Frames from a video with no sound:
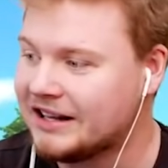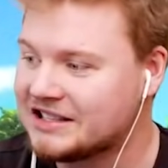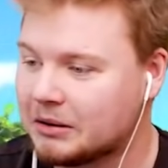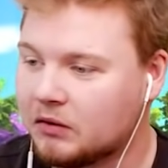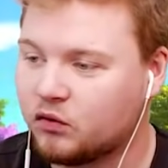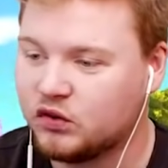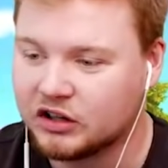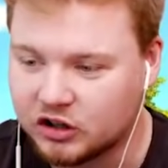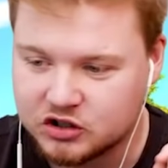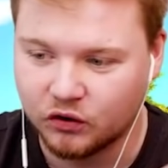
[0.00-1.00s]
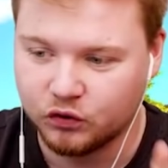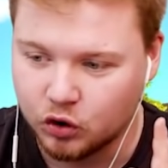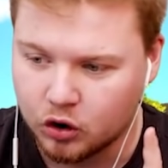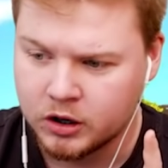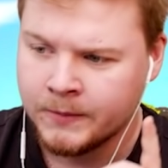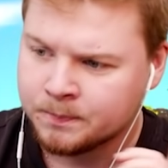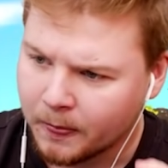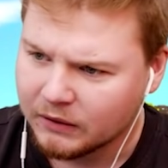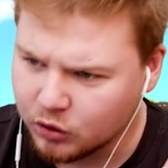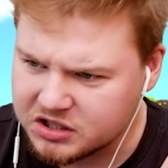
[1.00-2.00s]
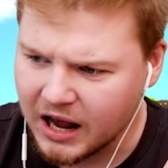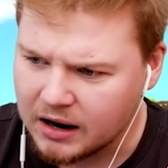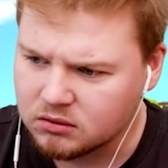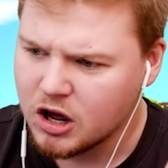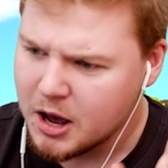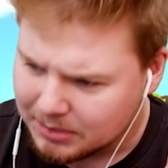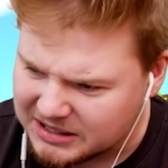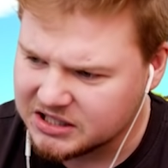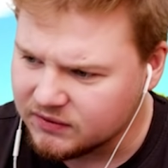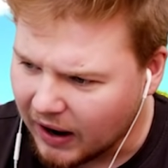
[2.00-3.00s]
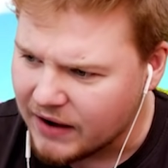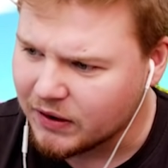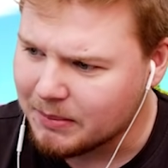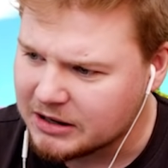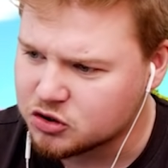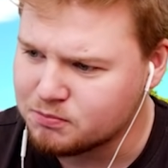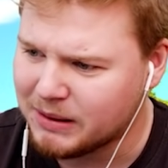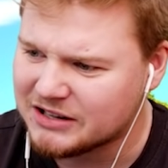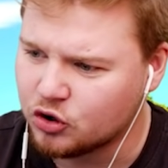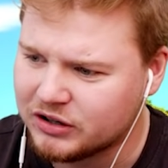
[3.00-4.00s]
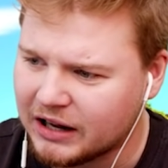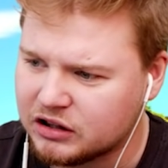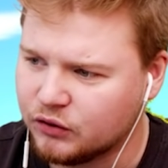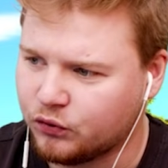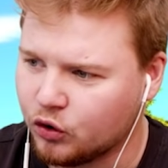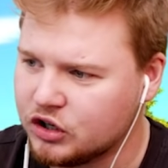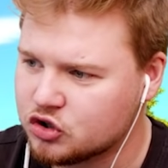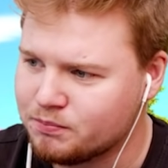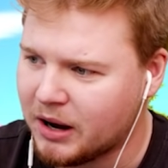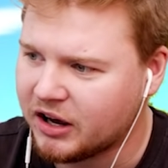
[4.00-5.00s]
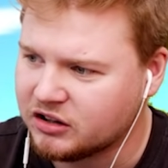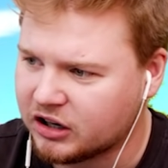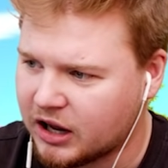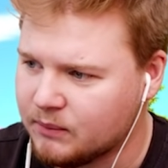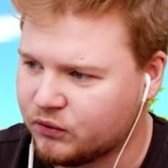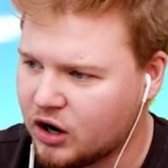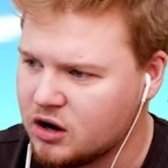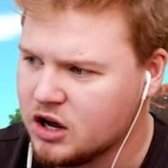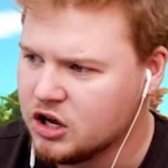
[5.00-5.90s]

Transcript: Insgesamt haben wir 400 Dollar zur Verfügung würde ich sagen, platzieren wir einfach mal so ein paar Soldaten hier vorne, hier so ein paar Ritterkämpfer.